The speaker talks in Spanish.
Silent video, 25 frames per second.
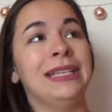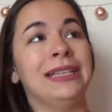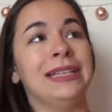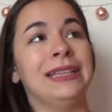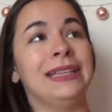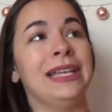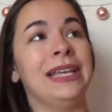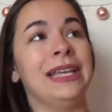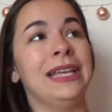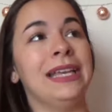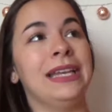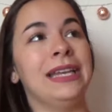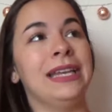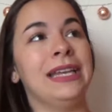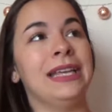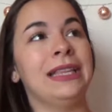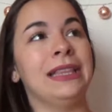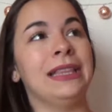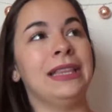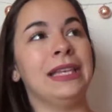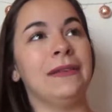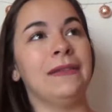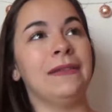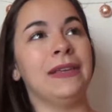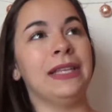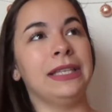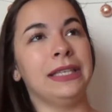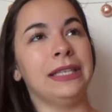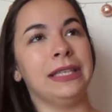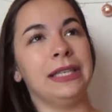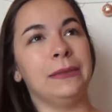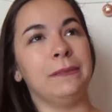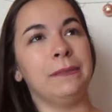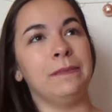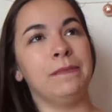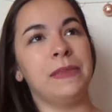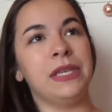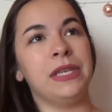tiene entrevista
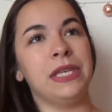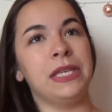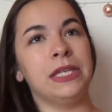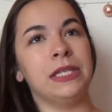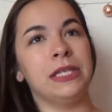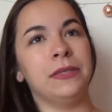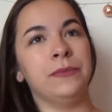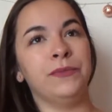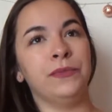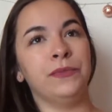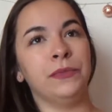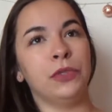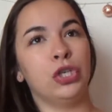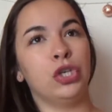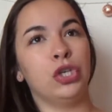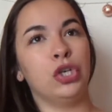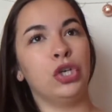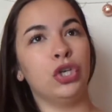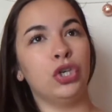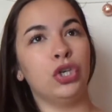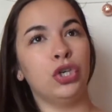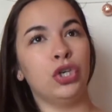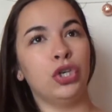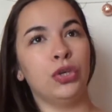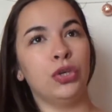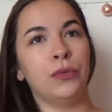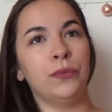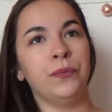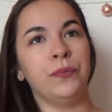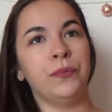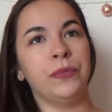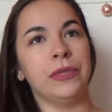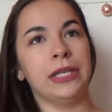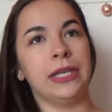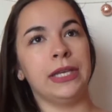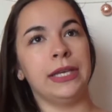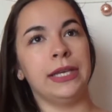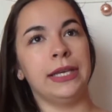también
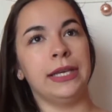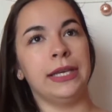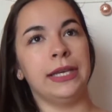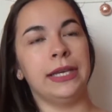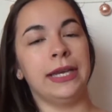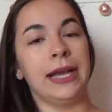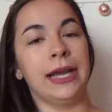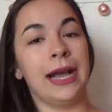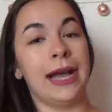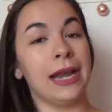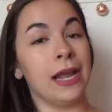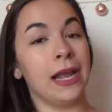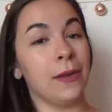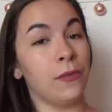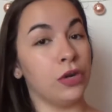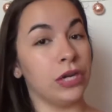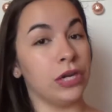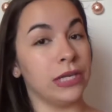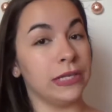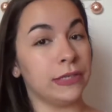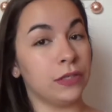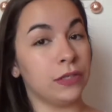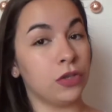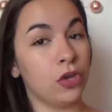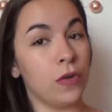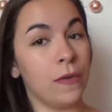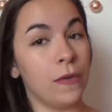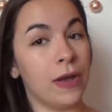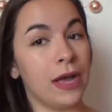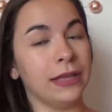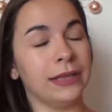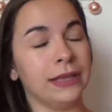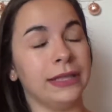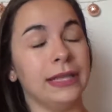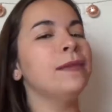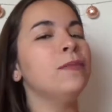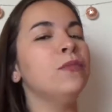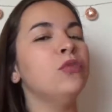con eh, Ana
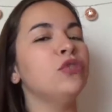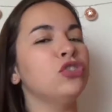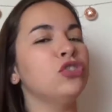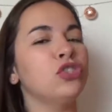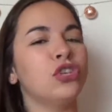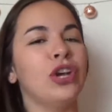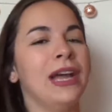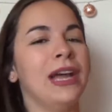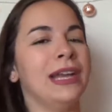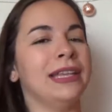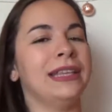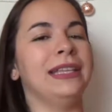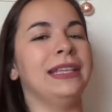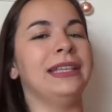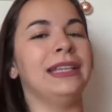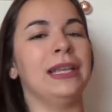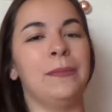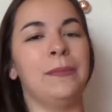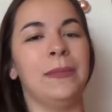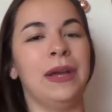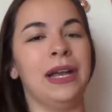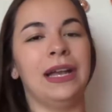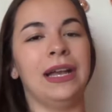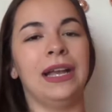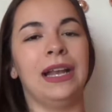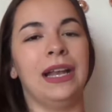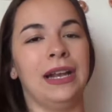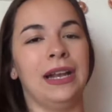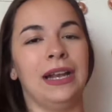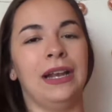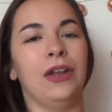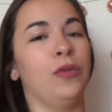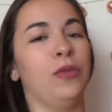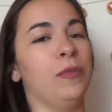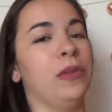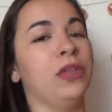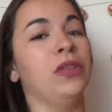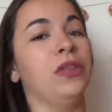Borisova y muchos artistas más que les
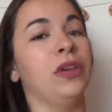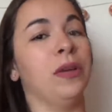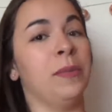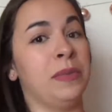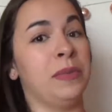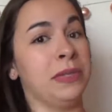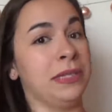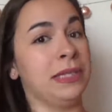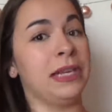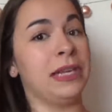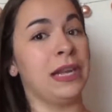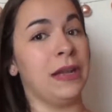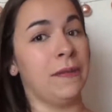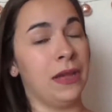recomiendo que pasen a